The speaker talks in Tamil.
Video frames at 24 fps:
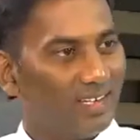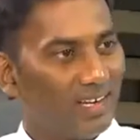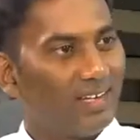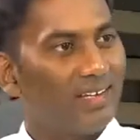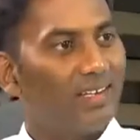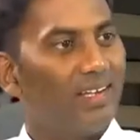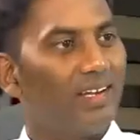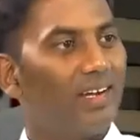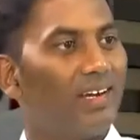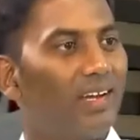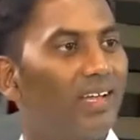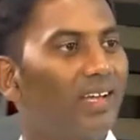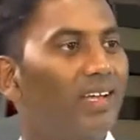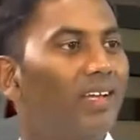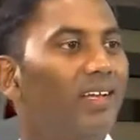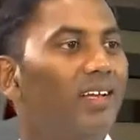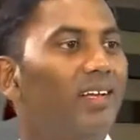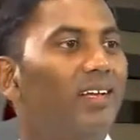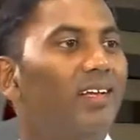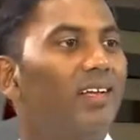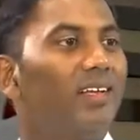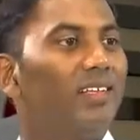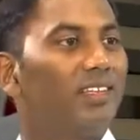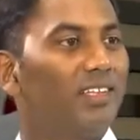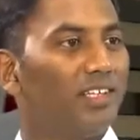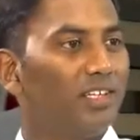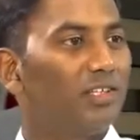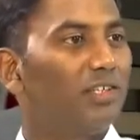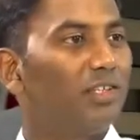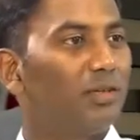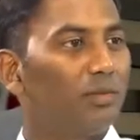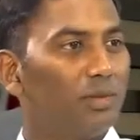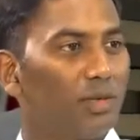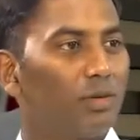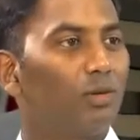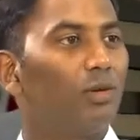சலுகைகளை
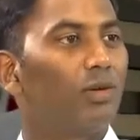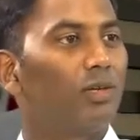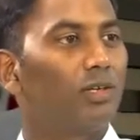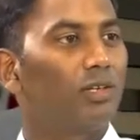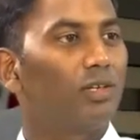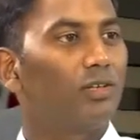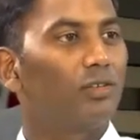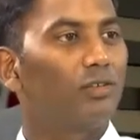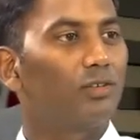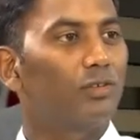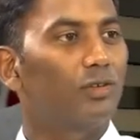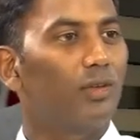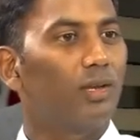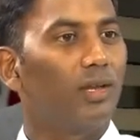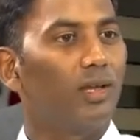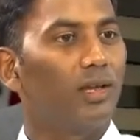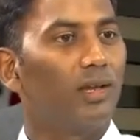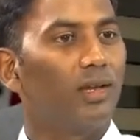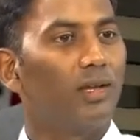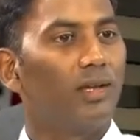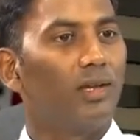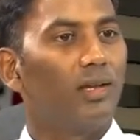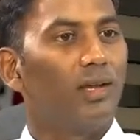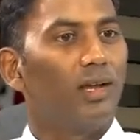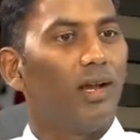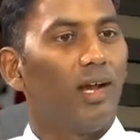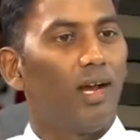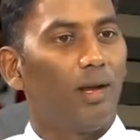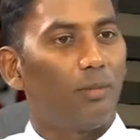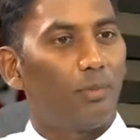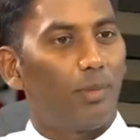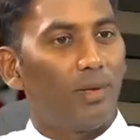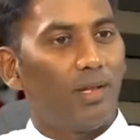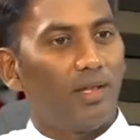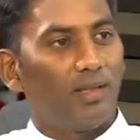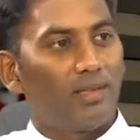திருச்சபை கொடுக்குன்னு சொன்னீங்க
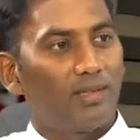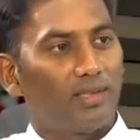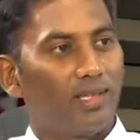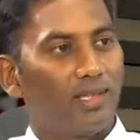அப்படி அந்த